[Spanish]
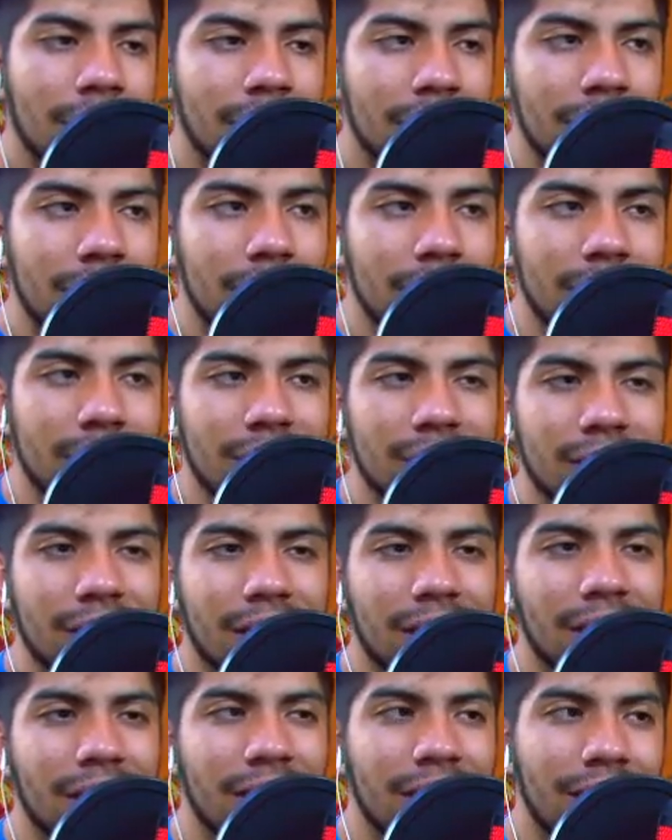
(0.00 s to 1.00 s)
Y tú dices,
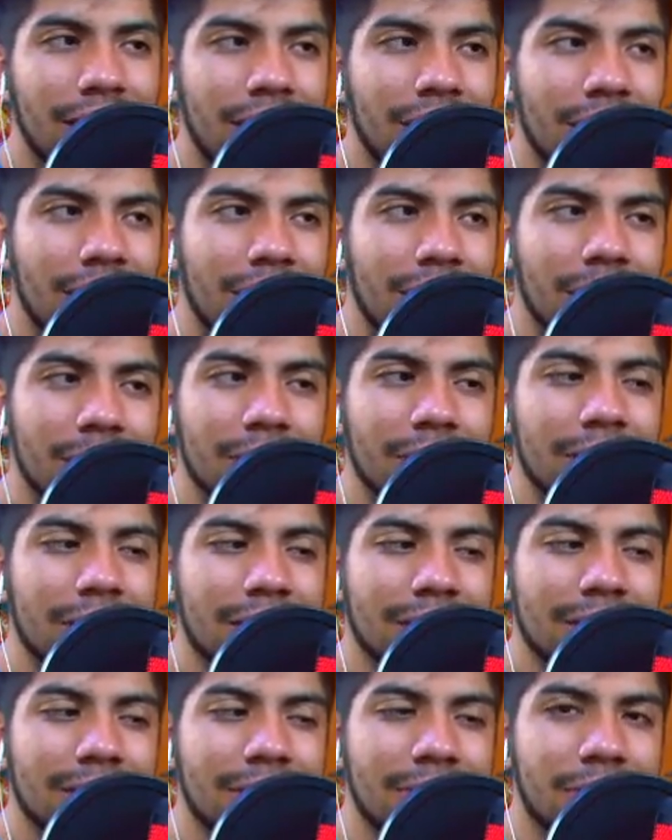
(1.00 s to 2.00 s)
eh, como
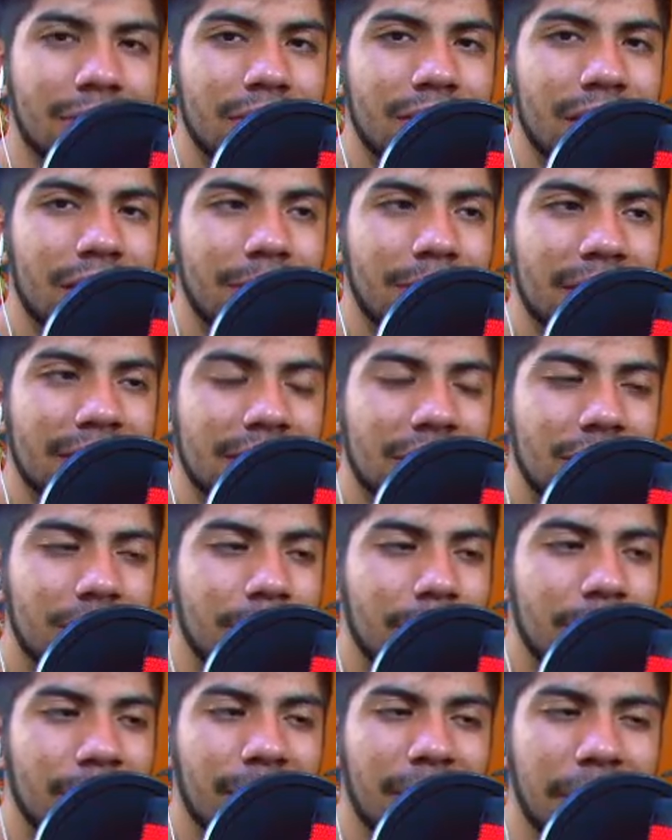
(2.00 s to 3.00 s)
que se esfuerza demasiado.
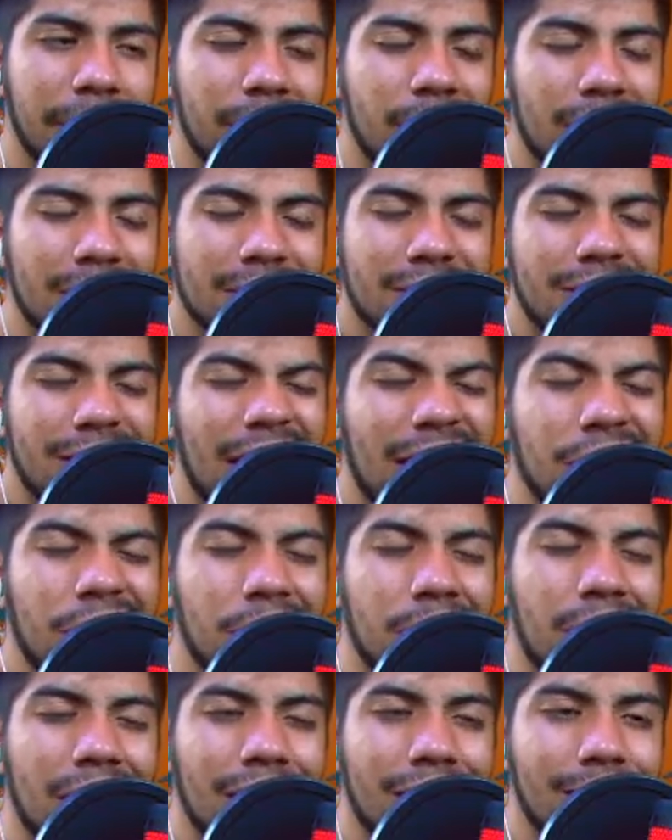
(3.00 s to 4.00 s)
Pero Babi lo hace
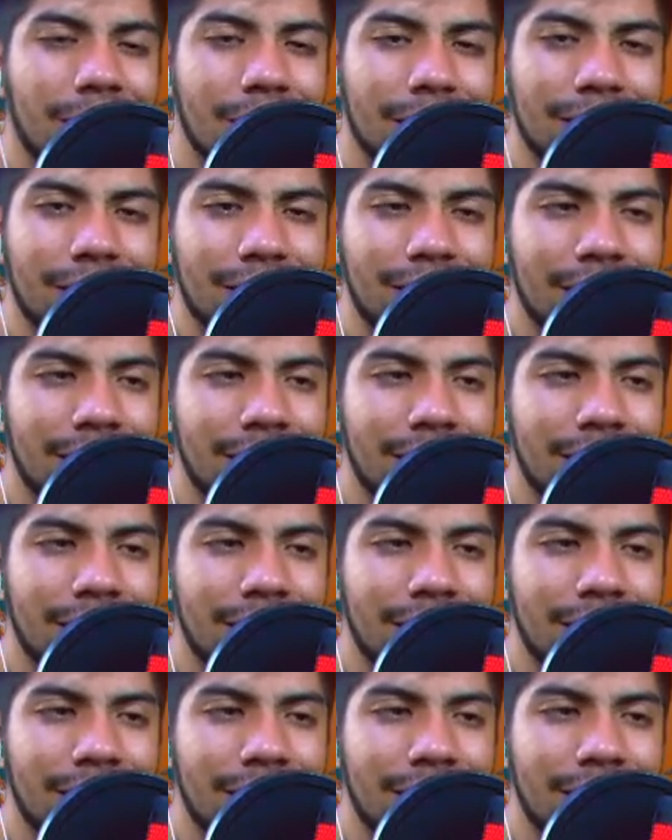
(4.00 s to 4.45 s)
natural, güey.